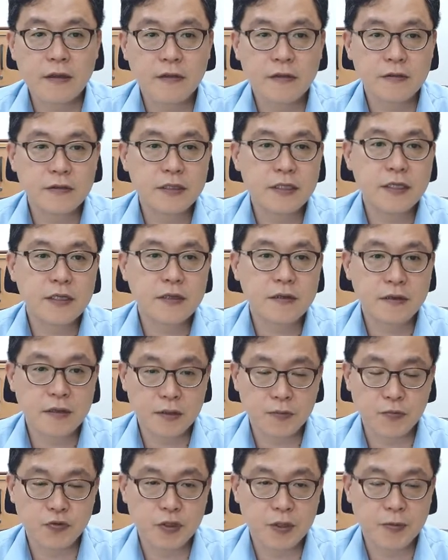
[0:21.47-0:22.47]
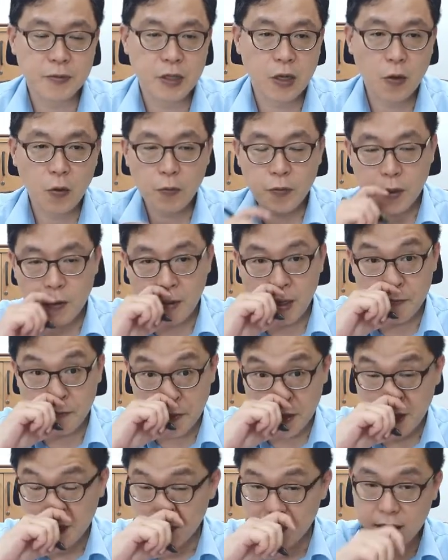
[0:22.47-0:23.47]
서치 트리 문제입니다 옵티말
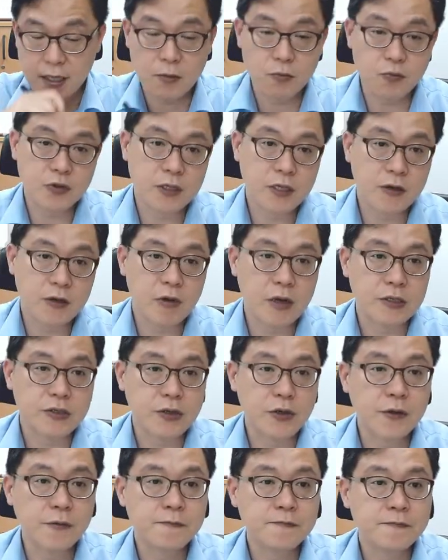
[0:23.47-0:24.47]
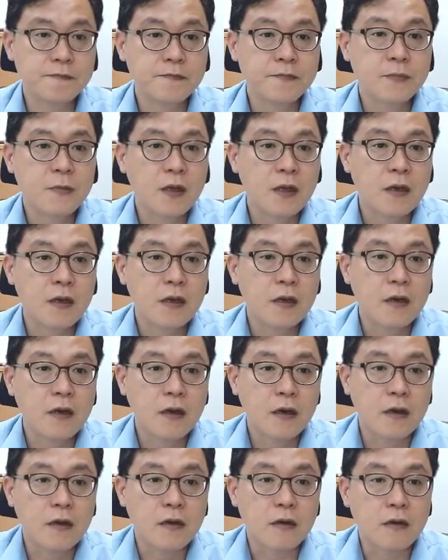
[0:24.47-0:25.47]
BST 문제라고 하죠
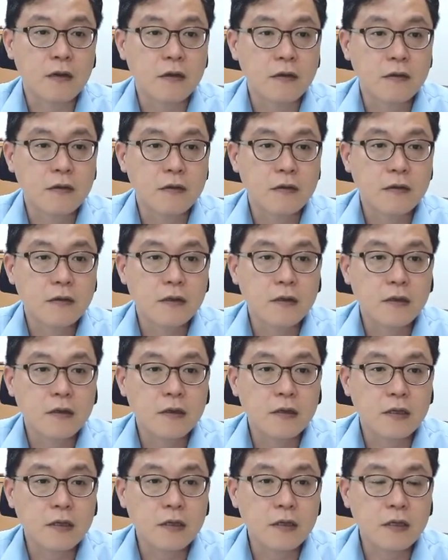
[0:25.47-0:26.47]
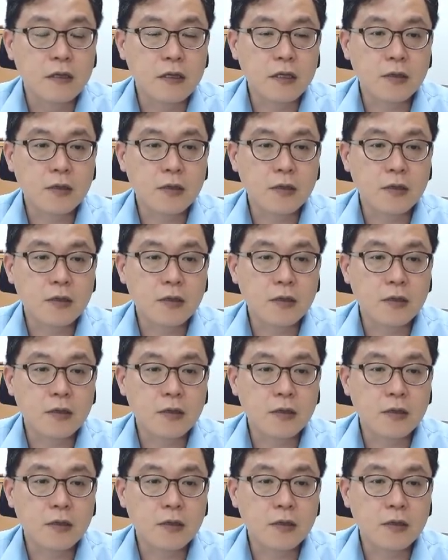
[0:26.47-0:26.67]
어, 이